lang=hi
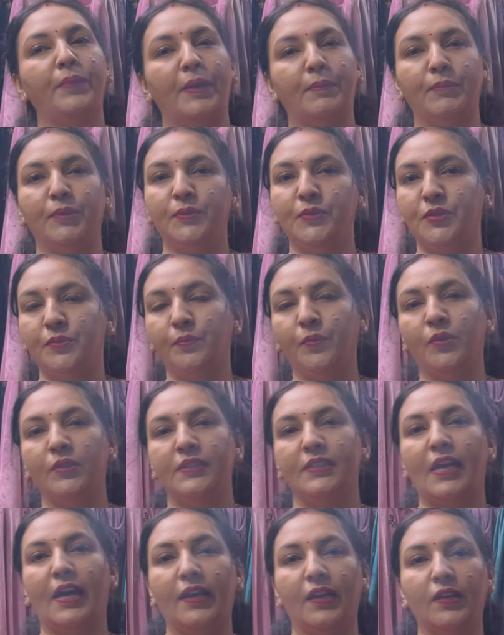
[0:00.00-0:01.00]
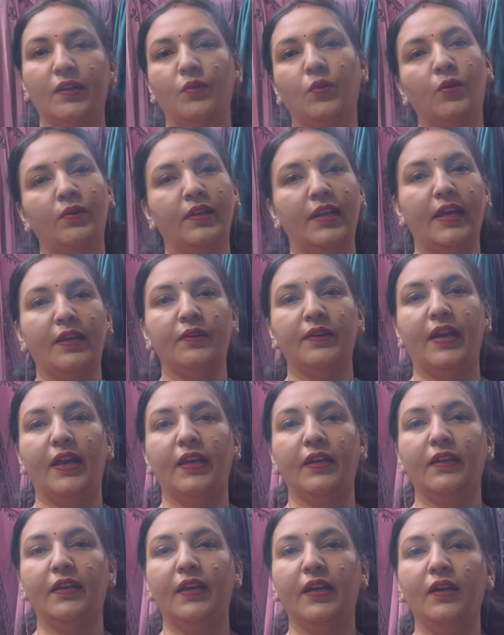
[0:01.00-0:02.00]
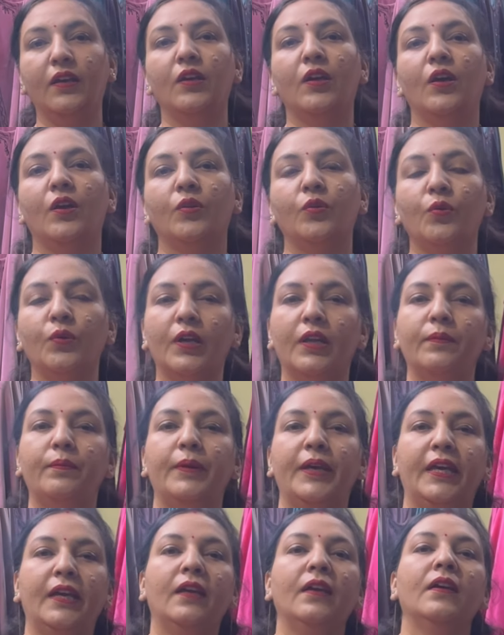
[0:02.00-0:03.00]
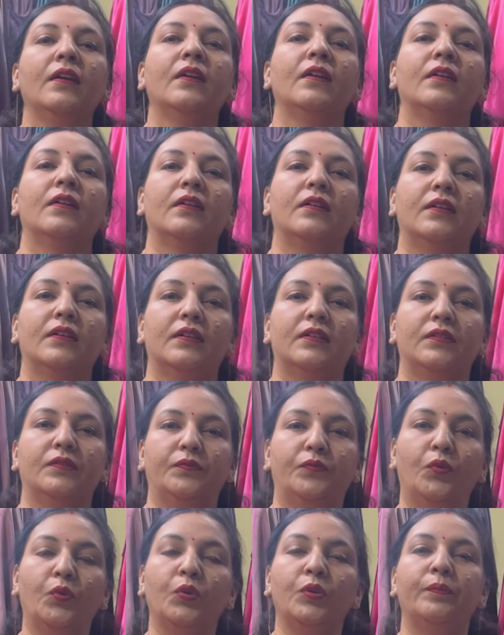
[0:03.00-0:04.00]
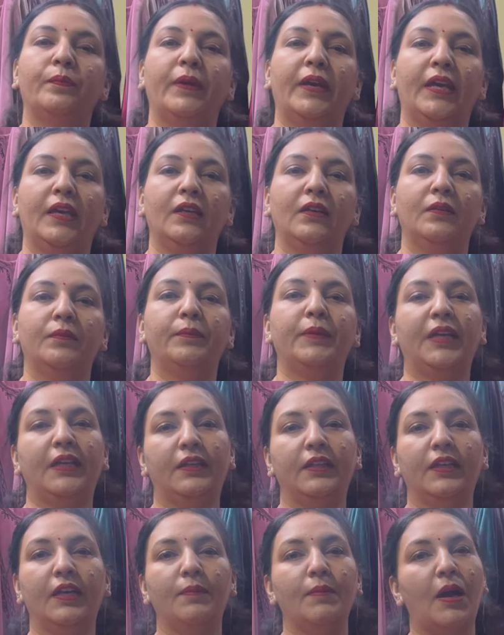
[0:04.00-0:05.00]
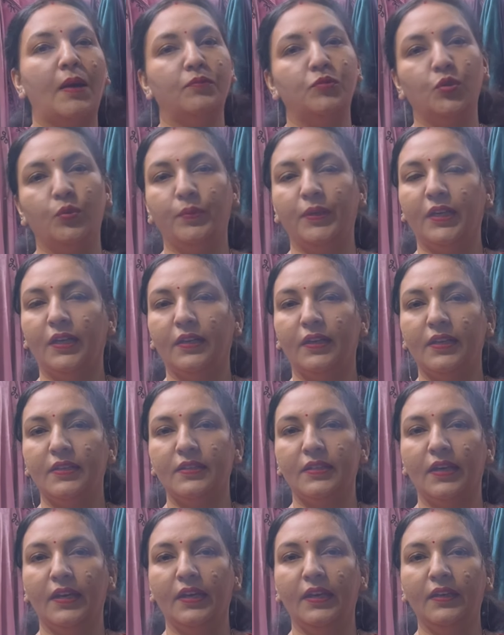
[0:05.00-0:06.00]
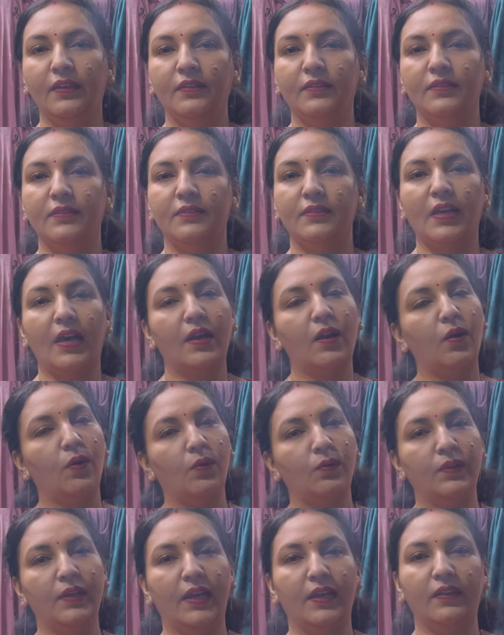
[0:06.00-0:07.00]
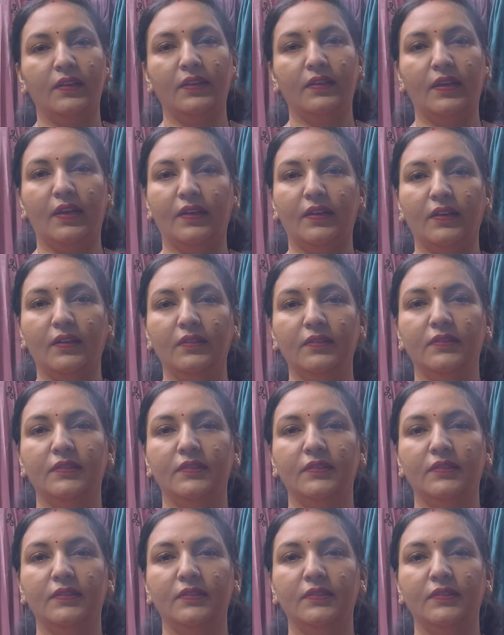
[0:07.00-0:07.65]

पेमेंट मोड सारे ऑनलाइन रहेंगे गूगल पे फोन पे पेटीएम आप जो भी करना चाहें सारा ऑनलाइन ही रहेगा